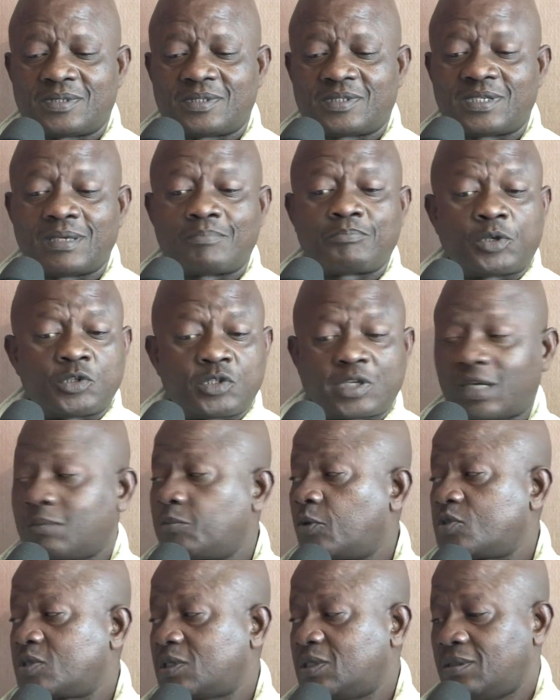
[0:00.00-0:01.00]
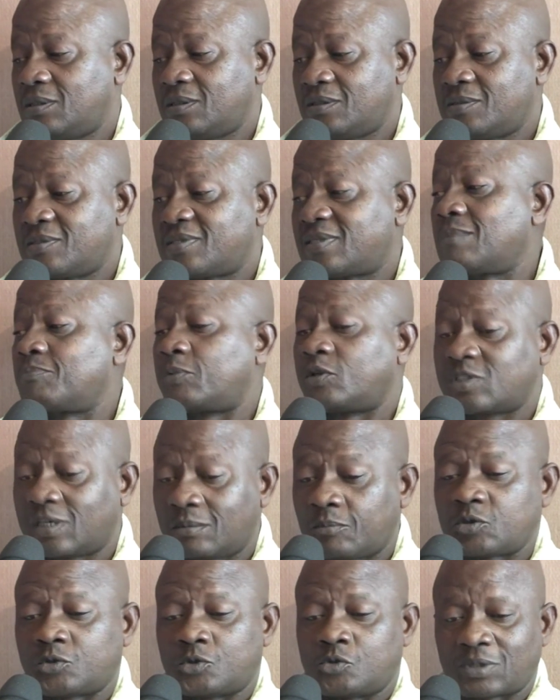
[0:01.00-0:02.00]
C'est un plaisir immense,
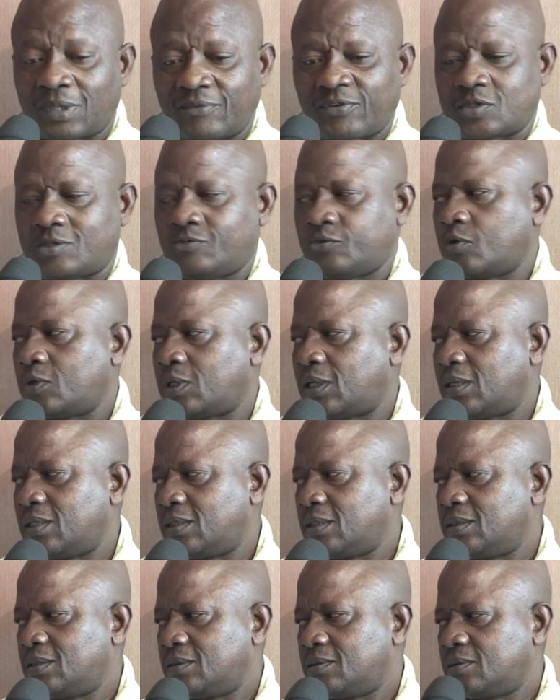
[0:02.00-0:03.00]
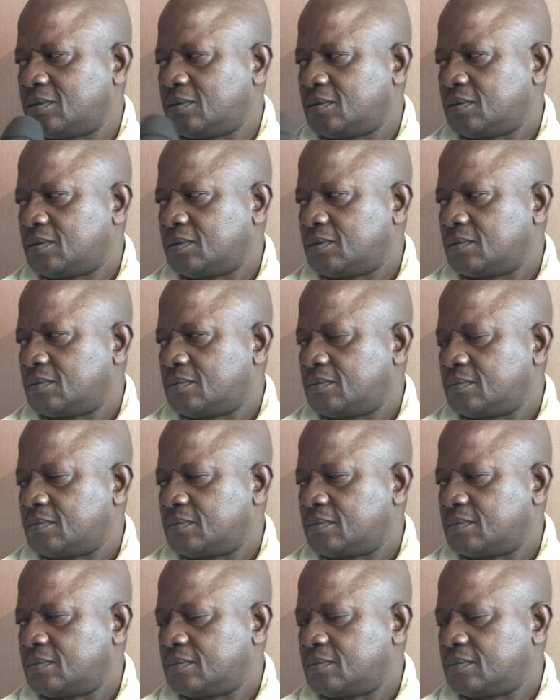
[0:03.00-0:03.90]
de jouer avec ces vieux-là. Est-ce que